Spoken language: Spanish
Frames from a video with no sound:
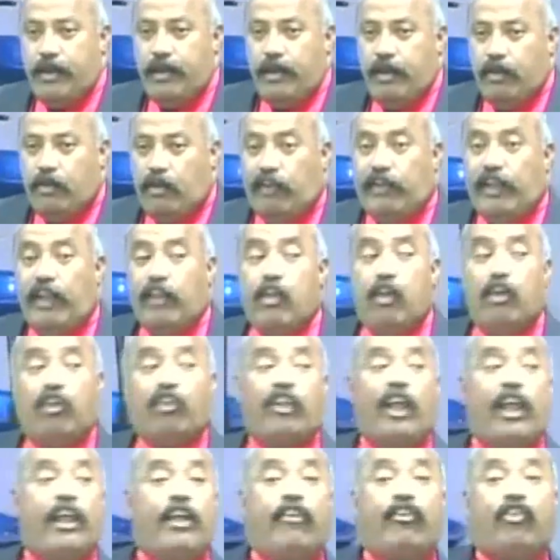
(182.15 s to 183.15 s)
Entonces Dios
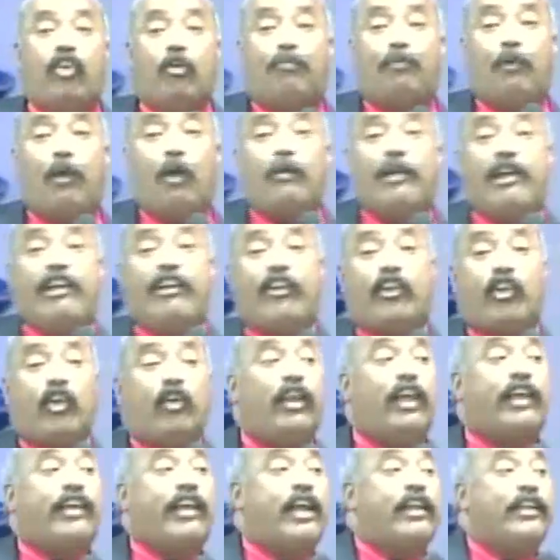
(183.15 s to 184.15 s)
se hizo provisto
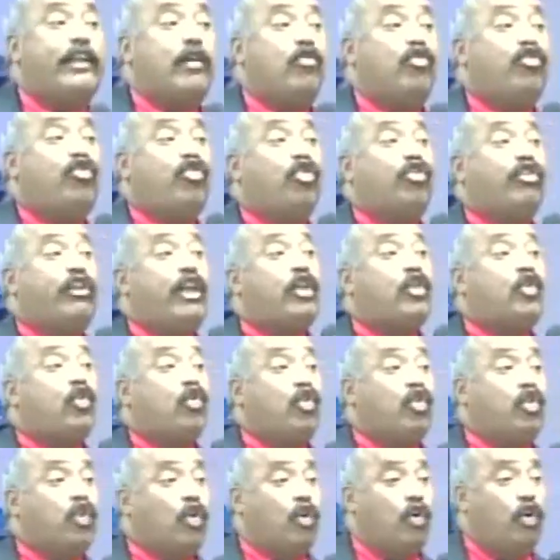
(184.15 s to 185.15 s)
de quien De un
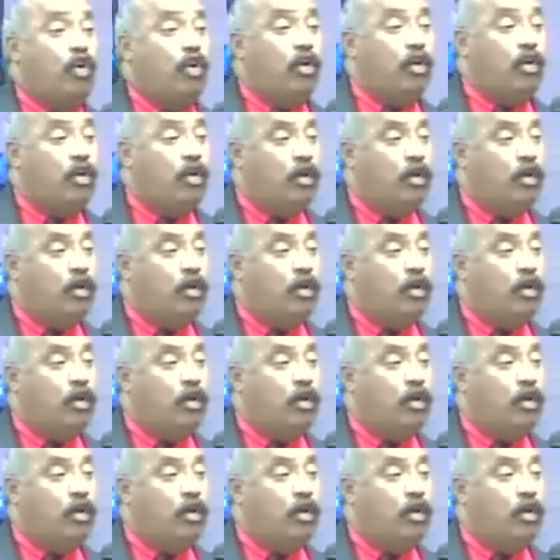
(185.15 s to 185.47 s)
sustituto.